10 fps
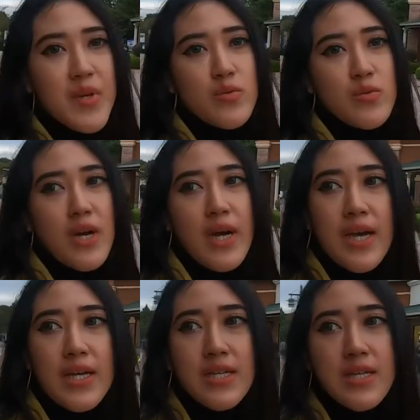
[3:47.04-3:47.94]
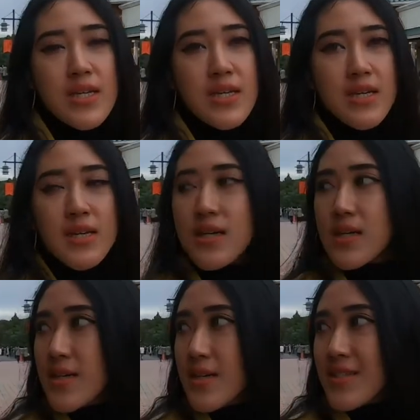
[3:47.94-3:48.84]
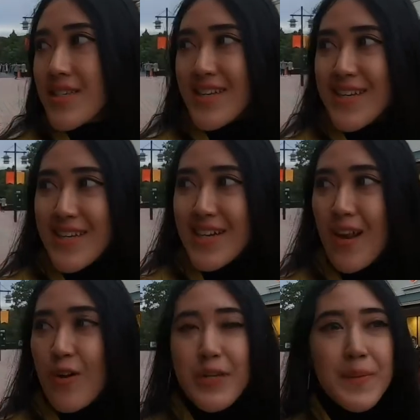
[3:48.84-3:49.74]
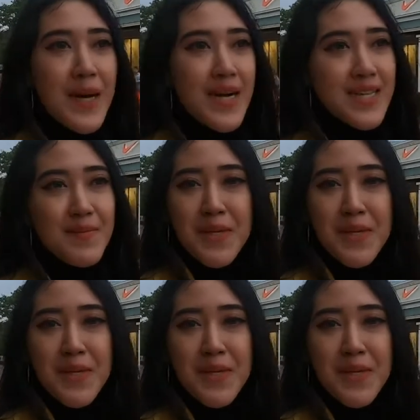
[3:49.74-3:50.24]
mendung kayak gini jadi cloudy banget